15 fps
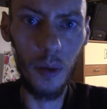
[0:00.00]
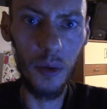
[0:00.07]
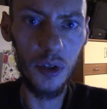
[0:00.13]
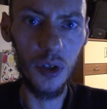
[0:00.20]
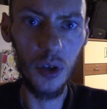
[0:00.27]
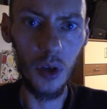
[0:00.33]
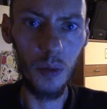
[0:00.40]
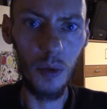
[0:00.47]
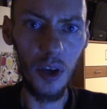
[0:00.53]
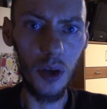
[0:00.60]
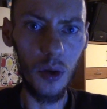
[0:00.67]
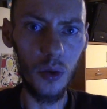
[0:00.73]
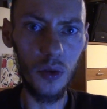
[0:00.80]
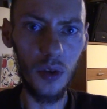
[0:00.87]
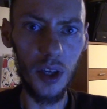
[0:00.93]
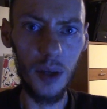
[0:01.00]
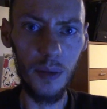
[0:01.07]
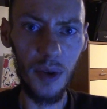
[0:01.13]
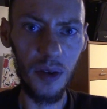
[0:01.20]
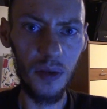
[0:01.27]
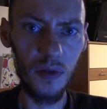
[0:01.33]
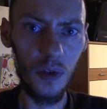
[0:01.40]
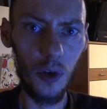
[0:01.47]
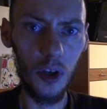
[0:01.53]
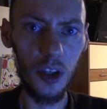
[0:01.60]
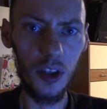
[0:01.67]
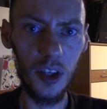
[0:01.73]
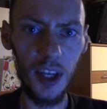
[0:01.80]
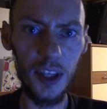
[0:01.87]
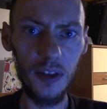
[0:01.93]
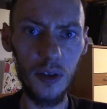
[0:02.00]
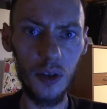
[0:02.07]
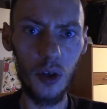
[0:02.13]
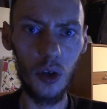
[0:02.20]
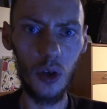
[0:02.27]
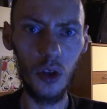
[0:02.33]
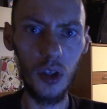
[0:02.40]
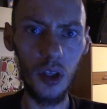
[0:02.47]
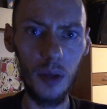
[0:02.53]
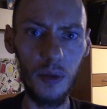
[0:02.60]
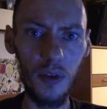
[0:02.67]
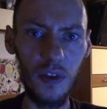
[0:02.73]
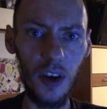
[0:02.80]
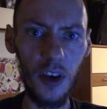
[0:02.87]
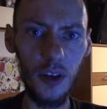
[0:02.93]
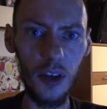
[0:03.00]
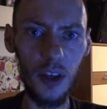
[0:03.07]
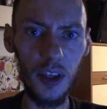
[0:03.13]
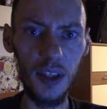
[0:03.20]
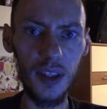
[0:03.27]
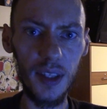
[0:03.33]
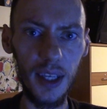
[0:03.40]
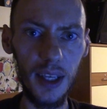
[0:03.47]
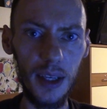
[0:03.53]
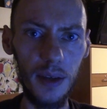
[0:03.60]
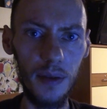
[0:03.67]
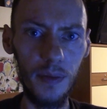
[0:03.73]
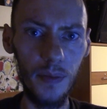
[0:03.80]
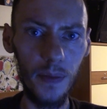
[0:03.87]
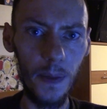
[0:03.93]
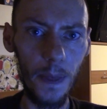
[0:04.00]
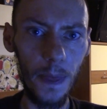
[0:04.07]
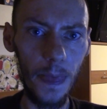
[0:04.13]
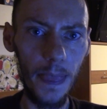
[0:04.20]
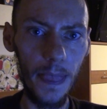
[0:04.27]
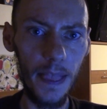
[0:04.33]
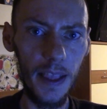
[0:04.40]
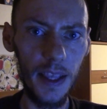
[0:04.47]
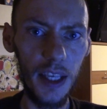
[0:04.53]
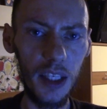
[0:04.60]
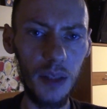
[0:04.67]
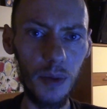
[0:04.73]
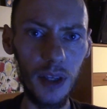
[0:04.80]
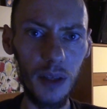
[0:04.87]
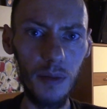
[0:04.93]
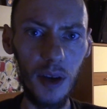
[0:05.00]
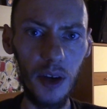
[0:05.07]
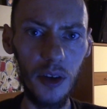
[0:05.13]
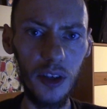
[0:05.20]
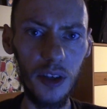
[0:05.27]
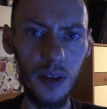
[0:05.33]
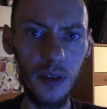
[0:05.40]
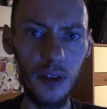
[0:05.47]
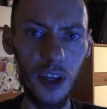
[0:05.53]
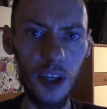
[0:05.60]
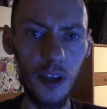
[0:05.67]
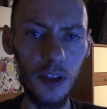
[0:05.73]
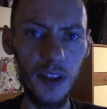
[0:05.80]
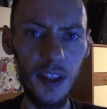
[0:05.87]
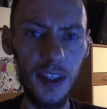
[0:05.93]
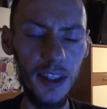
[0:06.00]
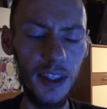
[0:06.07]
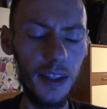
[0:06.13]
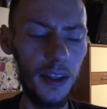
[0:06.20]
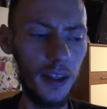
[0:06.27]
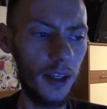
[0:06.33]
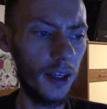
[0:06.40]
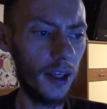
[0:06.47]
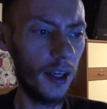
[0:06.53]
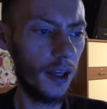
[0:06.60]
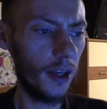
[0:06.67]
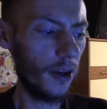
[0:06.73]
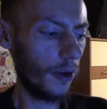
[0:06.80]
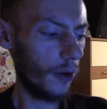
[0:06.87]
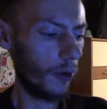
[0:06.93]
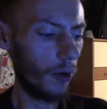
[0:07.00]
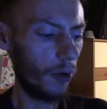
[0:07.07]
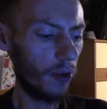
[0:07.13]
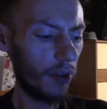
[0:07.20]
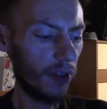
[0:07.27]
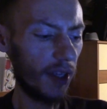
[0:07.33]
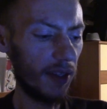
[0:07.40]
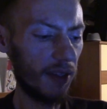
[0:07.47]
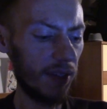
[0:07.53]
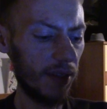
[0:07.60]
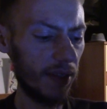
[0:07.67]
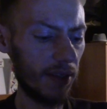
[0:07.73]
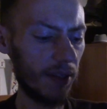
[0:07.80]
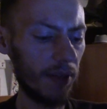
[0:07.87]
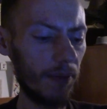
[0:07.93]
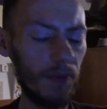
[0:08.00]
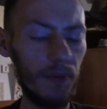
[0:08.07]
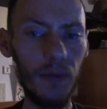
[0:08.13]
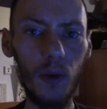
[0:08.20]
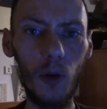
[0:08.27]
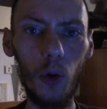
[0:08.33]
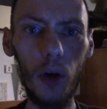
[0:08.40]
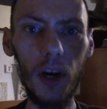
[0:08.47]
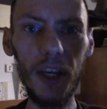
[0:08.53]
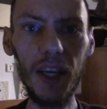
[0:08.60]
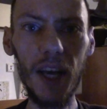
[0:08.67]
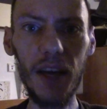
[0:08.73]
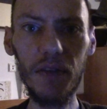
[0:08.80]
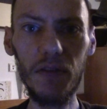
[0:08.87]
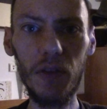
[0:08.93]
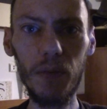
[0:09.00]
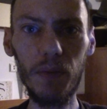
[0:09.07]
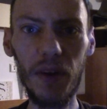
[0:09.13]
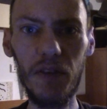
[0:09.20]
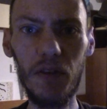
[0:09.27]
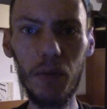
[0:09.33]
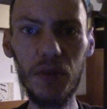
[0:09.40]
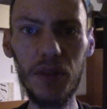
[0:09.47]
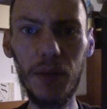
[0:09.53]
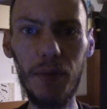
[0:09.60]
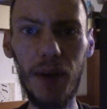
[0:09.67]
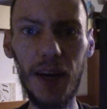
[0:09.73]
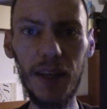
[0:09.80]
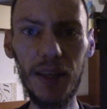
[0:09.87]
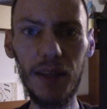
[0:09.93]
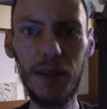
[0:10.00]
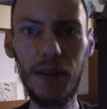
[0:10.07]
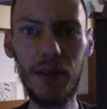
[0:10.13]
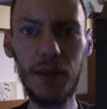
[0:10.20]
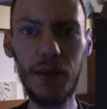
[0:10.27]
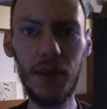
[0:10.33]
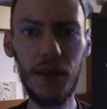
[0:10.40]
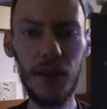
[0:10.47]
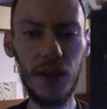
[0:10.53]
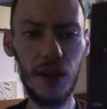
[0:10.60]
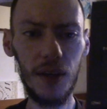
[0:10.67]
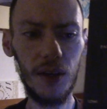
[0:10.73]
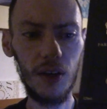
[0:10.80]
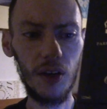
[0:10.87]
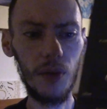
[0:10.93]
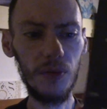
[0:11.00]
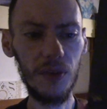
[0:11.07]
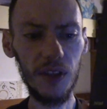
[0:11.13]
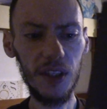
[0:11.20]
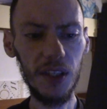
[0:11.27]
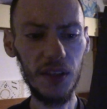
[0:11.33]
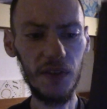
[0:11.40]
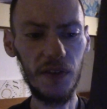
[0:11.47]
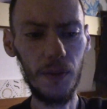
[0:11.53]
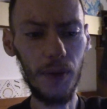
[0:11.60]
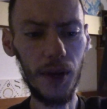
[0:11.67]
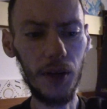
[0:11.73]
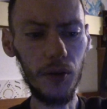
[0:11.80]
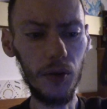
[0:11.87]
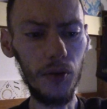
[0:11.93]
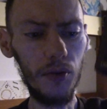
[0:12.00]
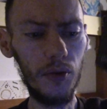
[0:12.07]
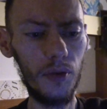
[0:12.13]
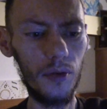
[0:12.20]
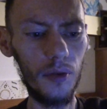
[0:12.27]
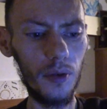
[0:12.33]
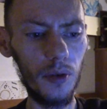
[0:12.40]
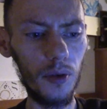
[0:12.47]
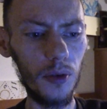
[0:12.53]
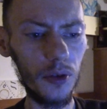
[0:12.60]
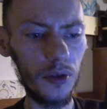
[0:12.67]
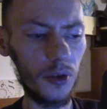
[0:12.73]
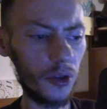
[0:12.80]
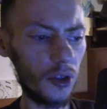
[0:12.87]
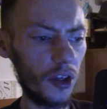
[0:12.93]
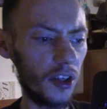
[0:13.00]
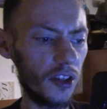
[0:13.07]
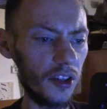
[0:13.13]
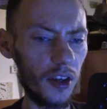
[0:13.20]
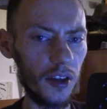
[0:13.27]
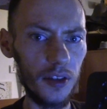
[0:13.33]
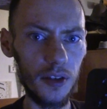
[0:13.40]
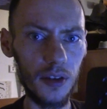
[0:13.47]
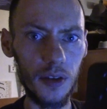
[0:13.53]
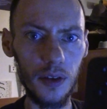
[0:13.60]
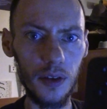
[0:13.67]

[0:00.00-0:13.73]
zurück bei Jerusalem, der Platz mir vor die letzte Kolonie der Parfum oder Extree. Hier spricht man in Cellos City und das ist Orjan von Parfums de Mali. Kommt in dieser Verpackung und so schaut es aus.